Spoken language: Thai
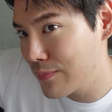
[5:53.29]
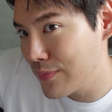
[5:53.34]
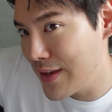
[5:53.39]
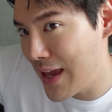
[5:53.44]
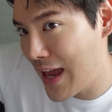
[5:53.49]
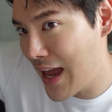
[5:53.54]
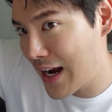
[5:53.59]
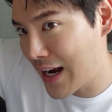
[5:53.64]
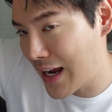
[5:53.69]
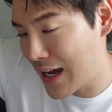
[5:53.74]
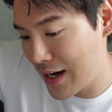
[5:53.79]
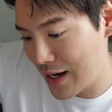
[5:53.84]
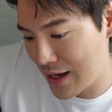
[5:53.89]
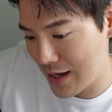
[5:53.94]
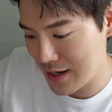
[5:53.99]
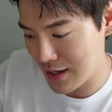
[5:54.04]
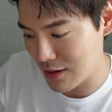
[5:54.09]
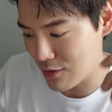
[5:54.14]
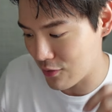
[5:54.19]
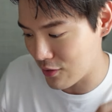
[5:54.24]
แยกกัน
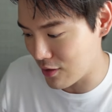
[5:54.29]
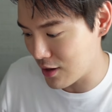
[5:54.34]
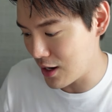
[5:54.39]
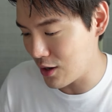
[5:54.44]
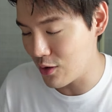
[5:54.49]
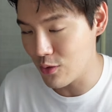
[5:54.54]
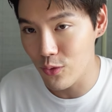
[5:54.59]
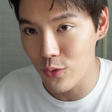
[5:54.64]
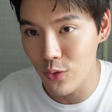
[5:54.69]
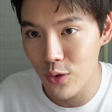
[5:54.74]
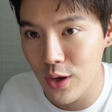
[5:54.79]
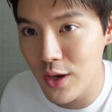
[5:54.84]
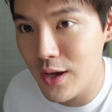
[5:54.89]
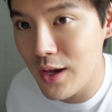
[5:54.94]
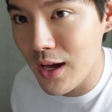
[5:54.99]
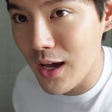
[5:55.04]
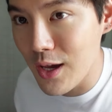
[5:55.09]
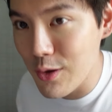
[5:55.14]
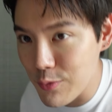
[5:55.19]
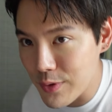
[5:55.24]
เราก็เอา
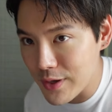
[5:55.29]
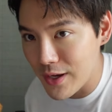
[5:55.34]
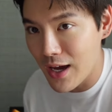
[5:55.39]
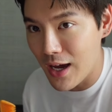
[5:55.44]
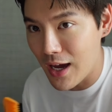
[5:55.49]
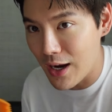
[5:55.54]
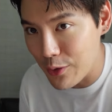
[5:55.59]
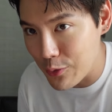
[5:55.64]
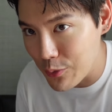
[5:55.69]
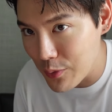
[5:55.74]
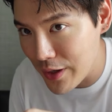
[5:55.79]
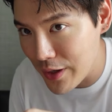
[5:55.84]
ไอวีหางหนู